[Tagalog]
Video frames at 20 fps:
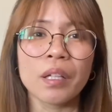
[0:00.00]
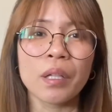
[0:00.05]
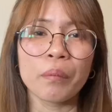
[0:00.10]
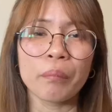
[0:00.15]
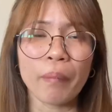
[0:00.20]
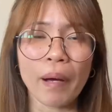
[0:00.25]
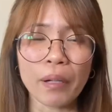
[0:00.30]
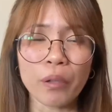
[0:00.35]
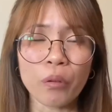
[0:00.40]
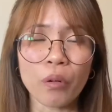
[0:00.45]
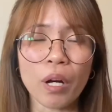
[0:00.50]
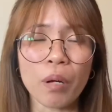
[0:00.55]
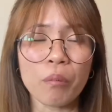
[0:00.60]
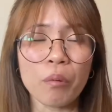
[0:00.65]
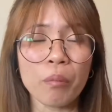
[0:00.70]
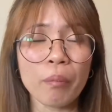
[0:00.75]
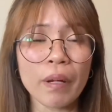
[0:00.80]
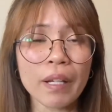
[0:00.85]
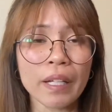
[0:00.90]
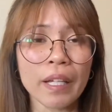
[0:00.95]
bago ka
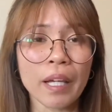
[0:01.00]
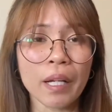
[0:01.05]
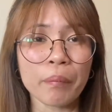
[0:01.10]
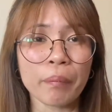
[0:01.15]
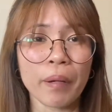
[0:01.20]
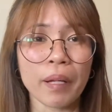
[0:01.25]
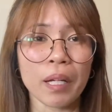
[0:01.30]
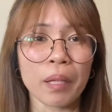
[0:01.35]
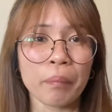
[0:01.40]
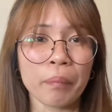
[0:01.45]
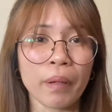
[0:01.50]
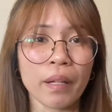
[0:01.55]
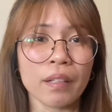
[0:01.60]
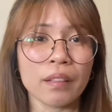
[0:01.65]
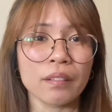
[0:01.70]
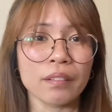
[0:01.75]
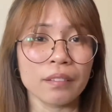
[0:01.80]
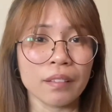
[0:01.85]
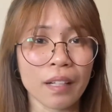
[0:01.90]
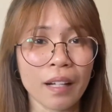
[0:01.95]
bumalik para pag
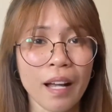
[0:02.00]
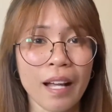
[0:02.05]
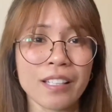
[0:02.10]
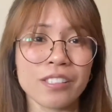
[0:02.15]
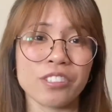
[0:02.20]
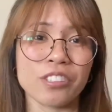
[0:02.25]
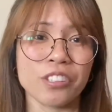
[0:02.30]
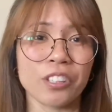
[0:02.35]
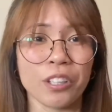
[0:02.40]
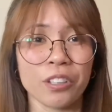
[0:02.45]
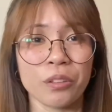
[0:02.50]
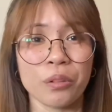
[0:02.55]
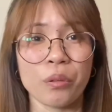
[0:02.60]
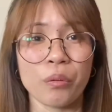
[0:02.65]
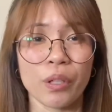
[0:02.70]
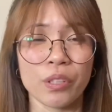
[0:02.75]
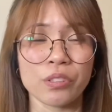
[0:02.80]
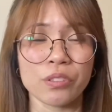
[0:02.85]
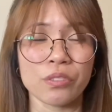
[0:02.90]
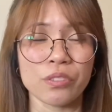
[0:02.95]
nag-answer ka ng
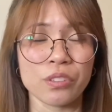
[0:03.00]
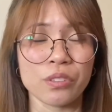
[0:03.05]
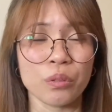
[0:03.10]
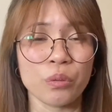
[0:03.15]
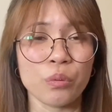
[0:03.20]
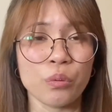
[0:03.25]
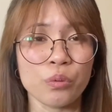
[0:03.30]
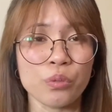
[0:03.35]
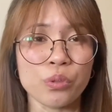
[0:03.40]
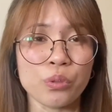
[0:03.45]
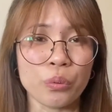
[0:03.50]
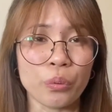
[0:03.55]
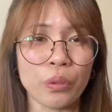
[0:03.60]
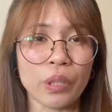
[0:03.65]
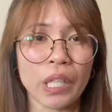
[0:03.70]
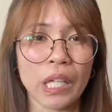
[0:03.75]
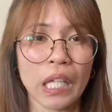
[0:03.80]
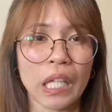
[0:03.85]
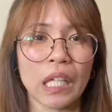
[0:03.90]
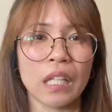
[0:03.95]
questions ng consul,
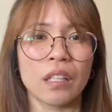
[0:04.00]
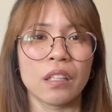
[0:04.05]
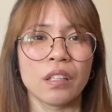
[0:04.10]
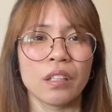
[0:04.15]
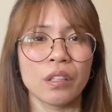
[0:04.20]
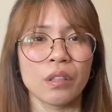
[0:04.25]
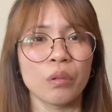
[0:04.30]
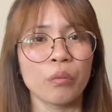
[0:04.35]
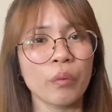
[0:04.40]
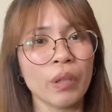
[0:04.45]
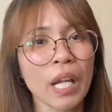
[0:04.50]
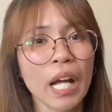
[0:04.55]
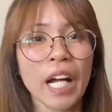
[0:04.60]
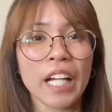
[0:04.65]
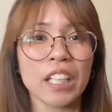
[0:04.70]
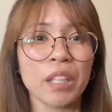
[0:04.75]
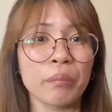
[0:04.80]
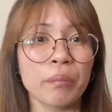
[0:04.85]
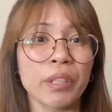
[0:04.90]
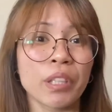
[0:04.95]
eh, wala ka
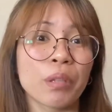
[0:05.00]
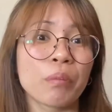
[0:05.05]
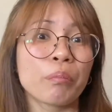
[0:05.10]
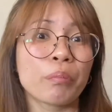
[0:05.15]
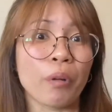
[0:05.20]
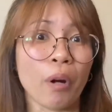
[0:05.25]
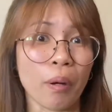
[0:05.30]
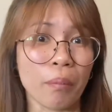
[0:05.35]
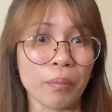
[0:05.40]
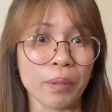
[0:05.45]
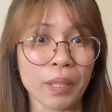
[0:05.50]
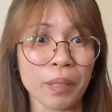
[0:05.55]
nang maging problem.